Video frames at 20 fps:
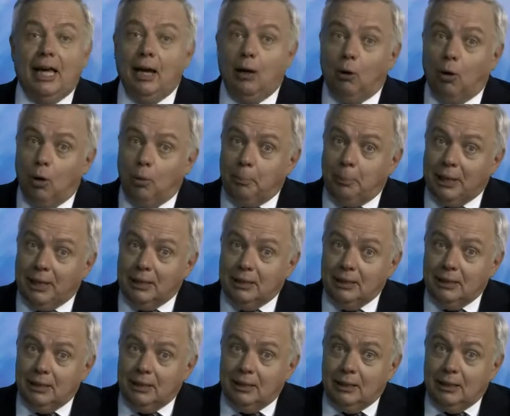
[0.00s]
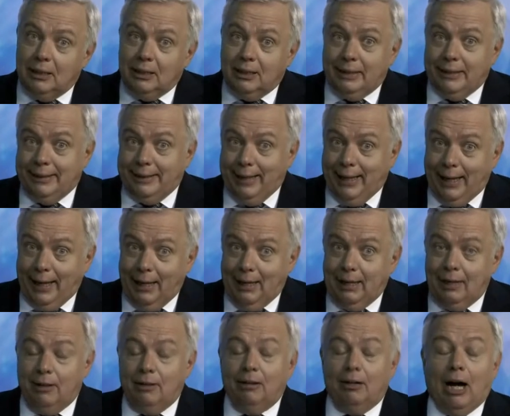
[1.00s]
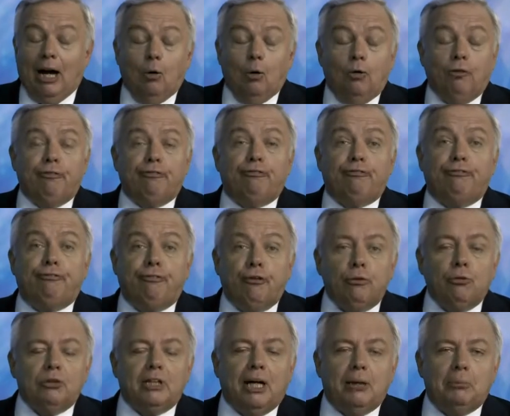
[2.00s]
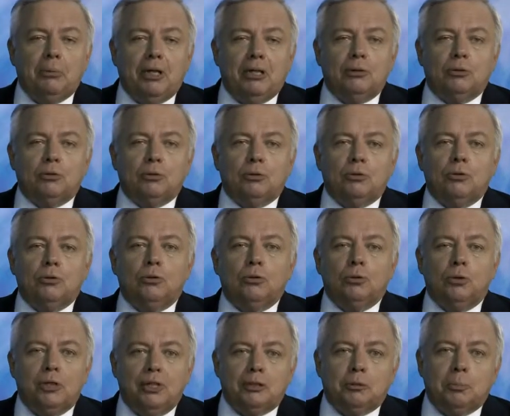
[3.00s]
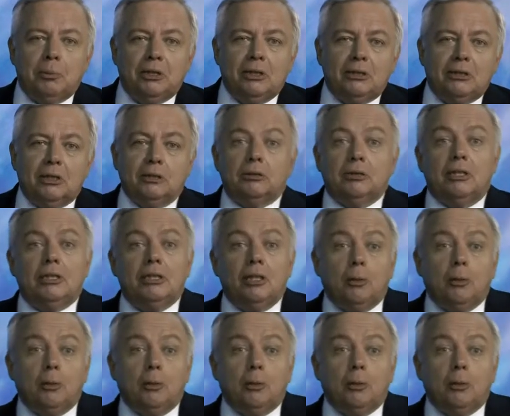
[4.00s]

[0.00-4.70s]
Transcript: É obra que é o fundamento do Espiritismo.